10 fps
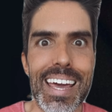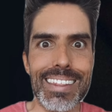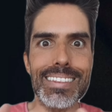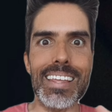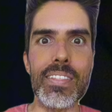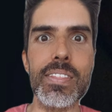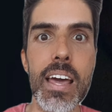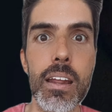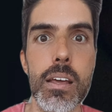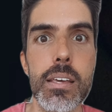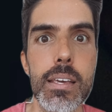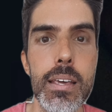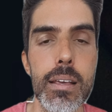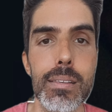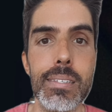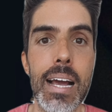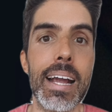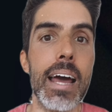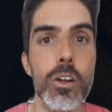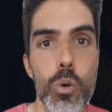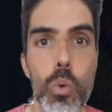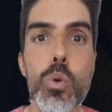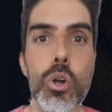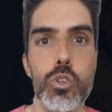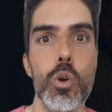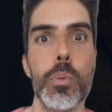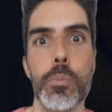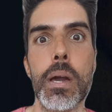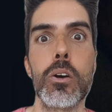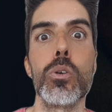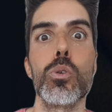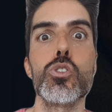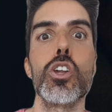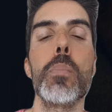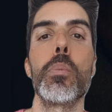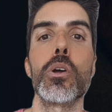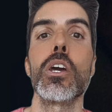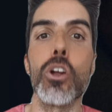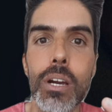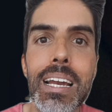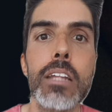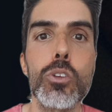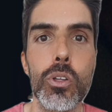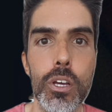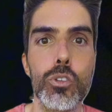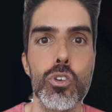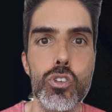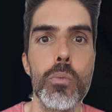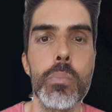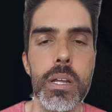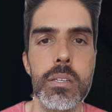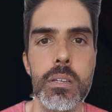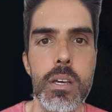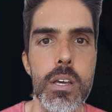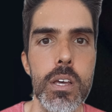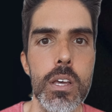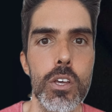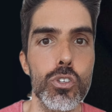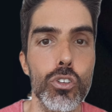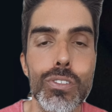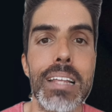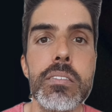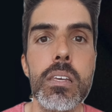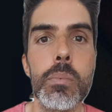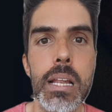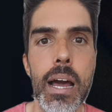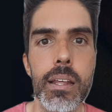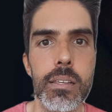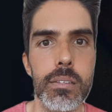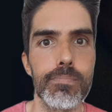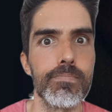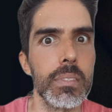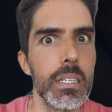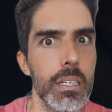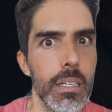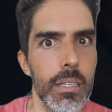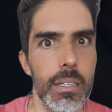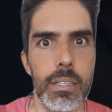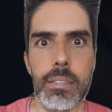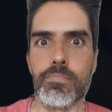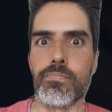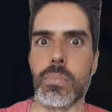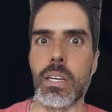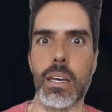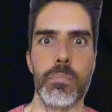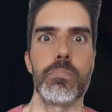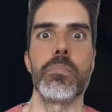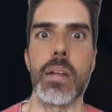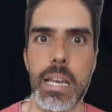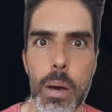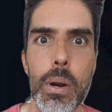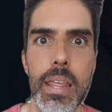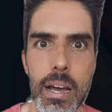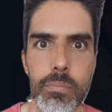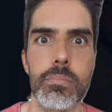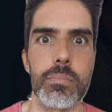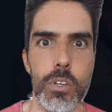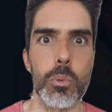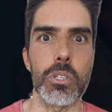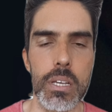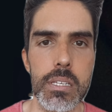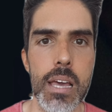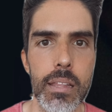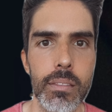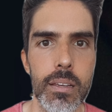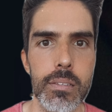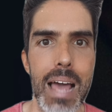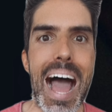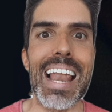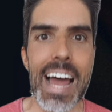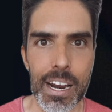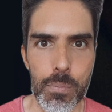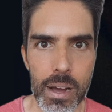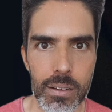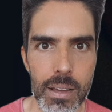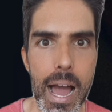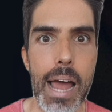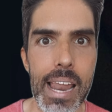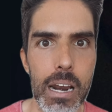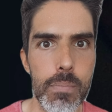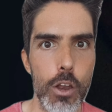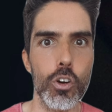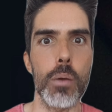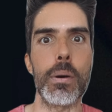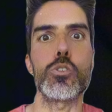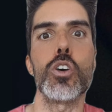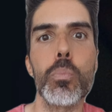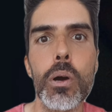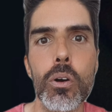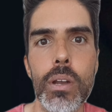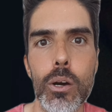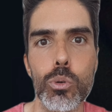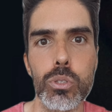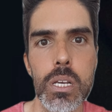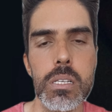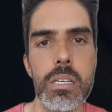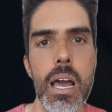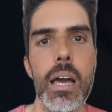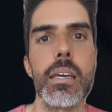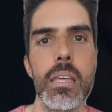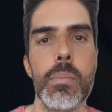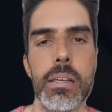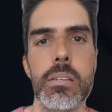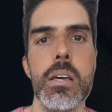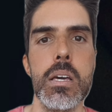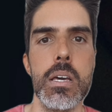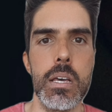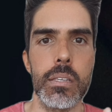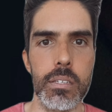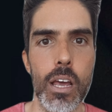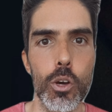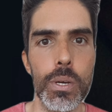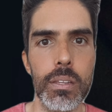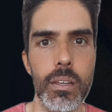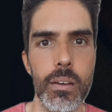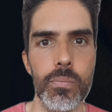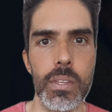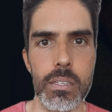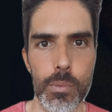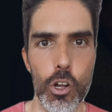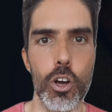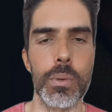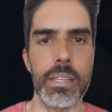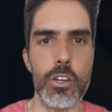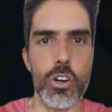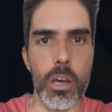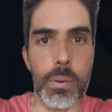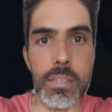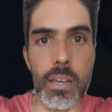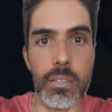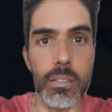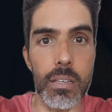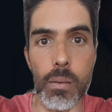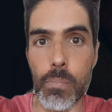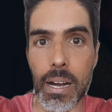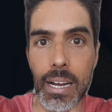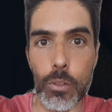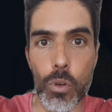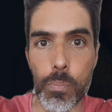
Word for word: entender y sacar uno sus propias conclusiones porque los relatos de estos hombres son tan similares que la verdad, como te decía antes, alarma. Alarma lo que pasó después con la justicia y demás. Si ya lo viste, decime en los comentarios qué pensás, desenmascarando a